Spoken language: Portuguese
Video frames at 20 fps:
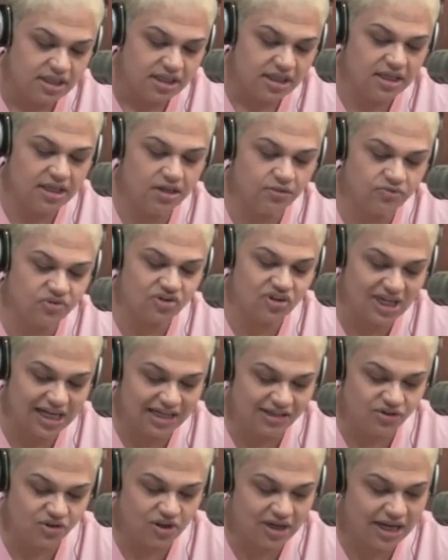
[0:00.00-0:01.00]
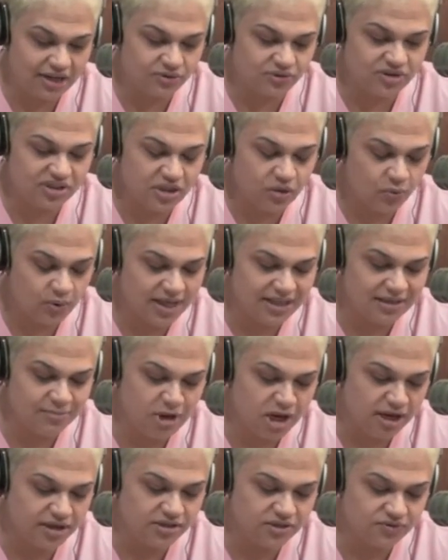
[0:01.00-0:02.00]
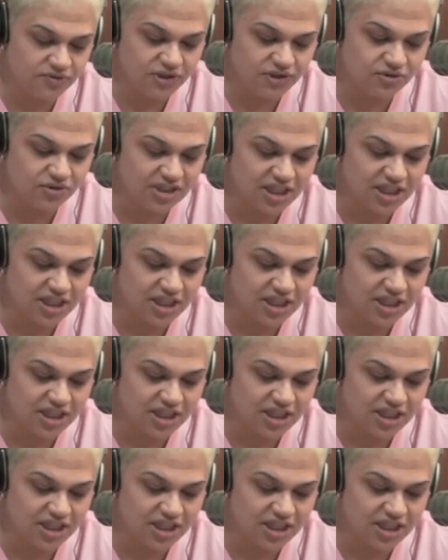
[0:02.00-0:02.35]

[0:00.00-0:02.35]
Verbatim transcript: irão selecionar os 50 melhores vídeos.